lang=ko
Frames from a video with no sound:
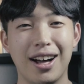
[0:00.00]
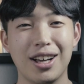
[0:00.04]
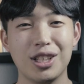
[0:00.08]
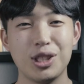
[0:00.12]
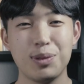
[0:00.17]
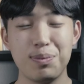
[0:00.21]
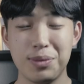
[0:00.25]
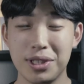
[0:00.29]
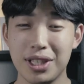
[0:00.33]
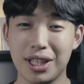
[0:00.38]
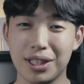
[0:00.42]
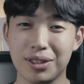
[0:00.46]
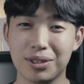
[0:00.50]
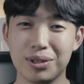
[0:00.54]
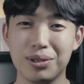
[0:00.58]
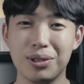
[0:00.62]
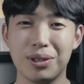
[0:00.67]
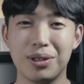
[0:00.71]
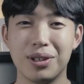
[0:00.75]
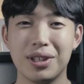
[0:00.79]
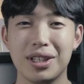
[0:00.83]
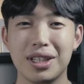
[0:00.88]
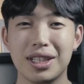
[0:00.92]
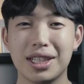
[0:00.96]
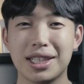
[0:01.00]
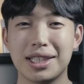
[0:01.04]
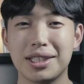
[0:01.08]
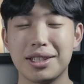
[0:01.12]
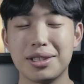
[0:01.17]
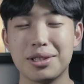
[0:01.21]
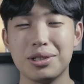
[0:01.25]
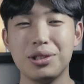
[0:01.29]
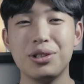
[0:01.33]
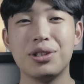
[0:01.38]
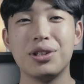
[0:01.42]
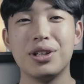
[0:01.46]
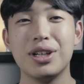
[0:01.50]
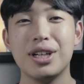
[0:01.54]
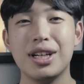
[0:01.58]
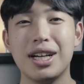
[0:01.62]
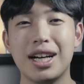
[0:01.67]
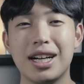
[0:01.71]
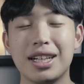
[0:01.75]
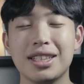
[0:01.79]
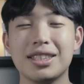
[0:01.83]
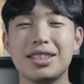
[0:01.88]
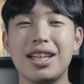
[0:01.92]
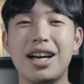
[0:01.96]
쉽지 않죠? 그래서
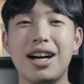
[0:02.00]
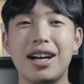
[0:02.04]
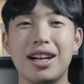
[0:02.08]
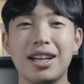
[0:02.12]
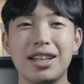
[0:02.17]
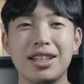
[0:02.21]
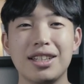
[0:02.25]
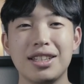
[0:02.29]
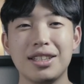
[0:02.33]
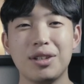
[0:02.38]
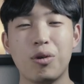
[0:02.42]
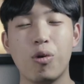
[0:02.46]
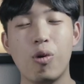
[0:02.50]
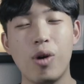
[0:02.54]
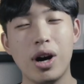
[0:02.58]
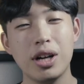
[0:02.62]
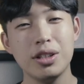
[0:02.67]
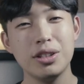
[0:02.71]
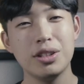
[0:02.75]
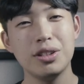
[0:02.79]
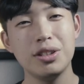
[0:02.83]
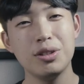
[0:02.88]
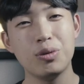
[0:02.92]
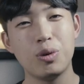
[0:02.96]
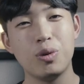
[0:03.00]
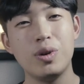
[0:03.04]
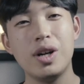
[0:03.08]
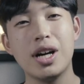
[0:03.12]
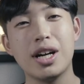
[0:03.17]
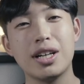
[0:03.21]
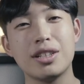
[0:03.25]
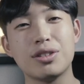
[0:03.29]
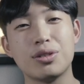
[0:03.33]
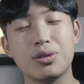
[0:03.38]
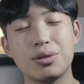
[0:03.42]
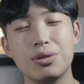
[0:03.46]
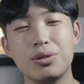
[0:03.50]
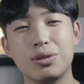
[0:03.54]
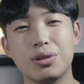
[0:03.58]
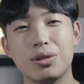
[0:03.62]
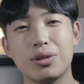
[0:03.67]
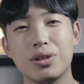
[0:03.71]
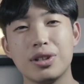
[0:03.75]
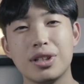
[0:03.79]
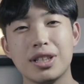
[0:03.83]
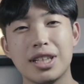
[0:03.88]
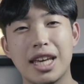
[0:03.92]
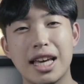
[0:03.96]
항상 고학년에 올라갈수록
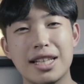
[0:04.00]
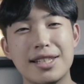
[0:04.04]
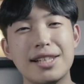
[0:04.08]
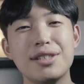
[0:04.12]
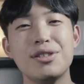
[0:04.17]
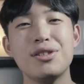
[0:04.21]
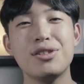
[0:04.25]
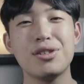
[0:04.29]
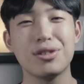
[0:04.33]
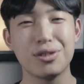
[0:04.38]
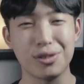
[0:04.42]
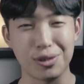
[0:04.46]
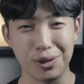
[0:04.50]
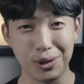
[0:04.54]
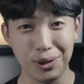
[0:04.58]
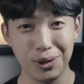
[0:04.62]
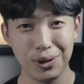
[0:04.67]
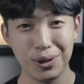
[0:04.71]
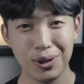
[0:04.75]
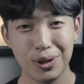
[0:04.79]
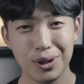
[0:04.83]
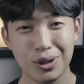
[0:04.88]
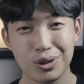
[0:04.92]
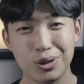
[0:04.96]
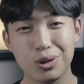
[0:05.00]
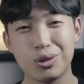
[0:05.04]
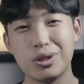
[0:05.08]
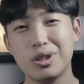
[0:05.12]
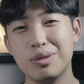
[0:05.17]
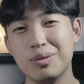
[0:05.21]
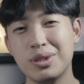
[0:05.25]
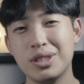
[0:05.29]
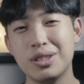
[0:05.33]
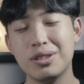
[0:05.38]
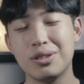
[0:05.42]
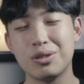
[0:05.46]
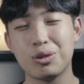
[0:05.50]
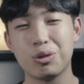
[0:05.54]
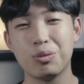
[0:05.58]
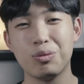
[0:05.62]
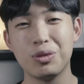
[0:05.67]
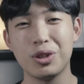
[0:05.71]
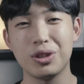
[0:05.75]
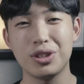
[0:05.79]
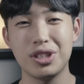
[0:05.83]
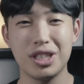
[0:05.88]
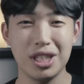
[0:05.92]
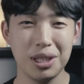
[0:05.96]
계산적으로 조금은
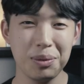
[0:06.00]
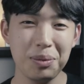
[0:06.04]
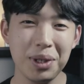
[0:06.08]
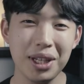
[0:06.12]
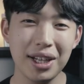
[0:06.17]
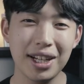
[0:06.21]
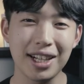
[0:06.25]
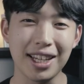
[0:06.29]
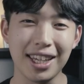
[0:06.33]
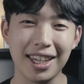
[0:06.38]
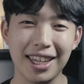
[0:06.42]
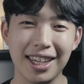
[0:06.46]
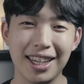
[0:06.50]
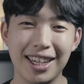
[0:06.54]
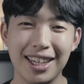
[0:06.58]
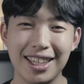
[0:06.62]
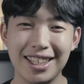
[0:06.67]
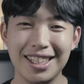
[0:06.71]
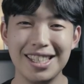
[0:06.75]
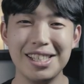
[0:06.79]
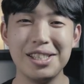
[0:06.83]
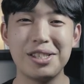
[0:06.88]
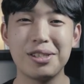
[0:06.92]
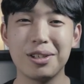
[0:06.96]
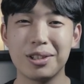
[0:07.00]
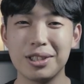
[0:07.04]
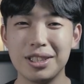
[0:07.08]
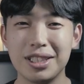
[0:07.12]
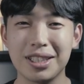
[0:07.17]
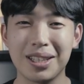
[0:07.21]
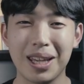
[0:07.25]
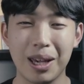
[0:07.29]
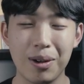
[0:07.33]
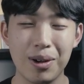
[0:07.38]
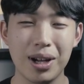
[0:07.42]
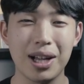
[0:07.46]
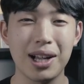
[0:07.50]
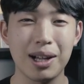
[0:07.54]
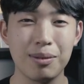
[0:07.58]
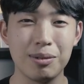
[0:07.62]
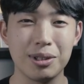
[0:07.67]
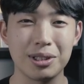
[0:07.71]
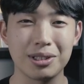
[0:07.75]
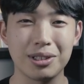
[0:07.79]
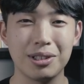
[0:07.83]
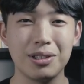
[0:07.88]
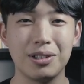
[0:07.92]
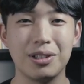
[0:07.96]
좀 더 치밀하게 일정을
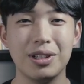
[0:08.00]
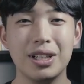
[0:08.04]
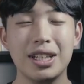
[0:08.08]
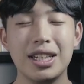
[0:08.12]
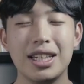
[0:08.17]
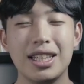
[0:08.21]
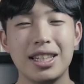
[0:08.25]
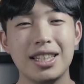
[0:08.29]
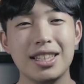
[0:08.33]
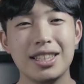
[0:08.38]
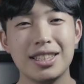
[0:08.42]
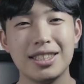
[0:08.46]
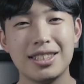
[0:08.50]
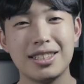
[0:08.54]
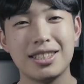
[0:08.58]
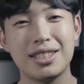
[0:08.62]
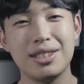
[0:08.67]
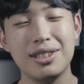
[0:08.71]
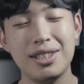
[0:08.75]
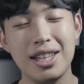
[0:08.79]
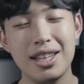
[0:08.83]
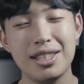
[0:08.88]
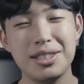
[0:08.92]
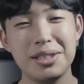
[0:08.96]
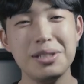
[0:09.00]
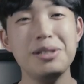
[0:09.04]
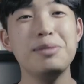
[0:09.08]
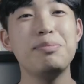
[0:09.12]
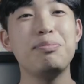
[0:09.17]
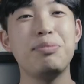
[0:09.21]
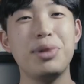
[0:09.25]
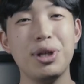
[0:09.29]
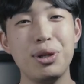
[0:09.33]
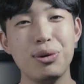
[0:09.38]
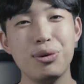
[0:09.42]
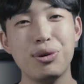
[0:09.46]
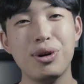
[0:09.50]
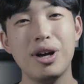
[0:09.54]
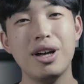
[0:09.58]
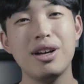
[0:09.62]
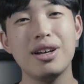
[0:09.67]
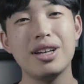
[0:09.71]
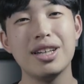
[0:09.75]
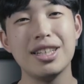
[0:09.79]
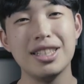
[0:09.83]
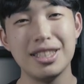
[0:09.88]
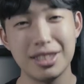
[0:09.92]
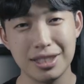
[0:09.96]
계획하면서 지내실
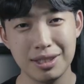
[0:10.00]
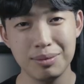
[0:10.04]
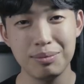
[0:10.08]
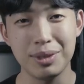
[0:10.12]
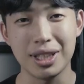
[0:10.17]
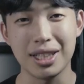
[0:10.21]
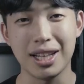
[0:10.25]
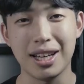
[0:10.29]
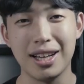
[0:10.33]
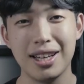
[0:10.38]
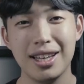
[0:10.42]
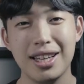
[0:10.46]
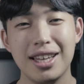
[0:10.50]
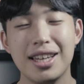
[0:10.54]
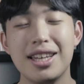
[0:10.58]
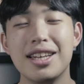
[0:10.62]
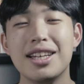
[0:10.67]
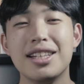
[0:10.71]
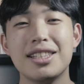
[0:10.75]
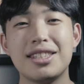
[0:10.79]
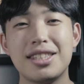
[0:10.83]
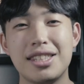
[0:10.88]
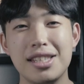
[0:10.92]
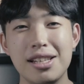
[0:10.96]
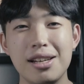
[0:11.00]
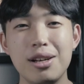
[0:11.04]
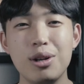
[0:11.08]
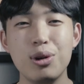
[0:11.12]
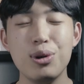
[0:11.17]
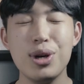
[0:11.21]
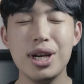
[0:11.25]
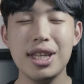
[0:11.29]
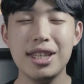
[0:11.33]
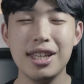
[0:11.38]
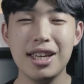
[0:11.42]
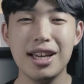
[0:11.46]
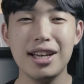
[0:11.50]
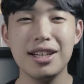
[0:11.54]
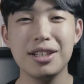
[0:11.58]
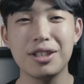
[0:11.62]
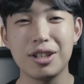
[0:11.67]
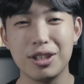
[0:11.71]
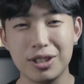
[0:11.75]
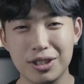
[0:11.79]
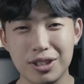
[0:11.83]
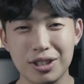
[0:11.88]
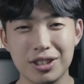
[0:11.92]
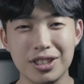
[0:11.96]
필요가 있습니다. 진로에 대한
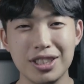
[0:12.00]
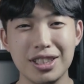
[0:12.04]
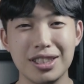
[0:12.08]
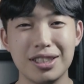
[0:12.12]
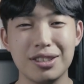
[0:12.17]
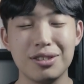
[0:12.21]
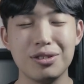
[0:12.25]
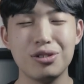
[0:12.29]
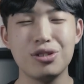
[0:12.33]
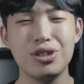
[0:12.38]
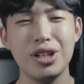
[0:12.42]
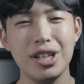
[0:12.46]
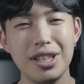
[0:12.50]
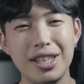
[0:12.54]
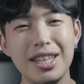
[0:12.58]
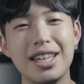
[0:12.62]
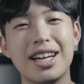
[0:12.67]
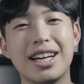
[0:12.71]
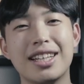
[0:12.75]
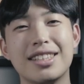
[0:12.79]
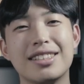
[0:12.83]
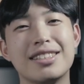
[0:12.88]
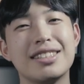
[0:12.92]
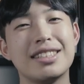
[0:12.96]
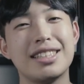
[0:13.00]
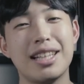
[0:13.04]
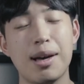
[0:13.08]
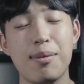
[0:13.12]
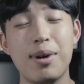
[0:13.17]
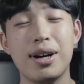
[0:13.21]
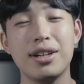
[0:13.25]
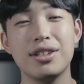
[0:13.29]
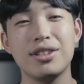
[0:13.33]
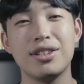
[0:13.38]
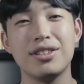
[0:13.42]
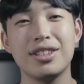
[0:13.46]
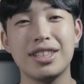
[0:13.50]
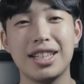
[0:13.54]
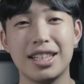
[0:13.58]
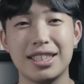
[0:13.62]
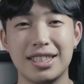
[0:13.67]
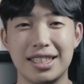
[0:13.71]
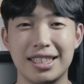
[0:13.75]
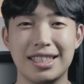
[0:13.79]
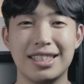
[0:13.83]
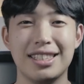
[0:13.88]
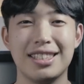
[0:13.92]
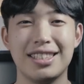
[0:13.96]
결정은 최대한
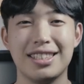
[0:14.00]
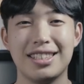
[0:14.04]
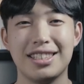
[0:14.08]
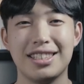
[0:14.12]
3학년까지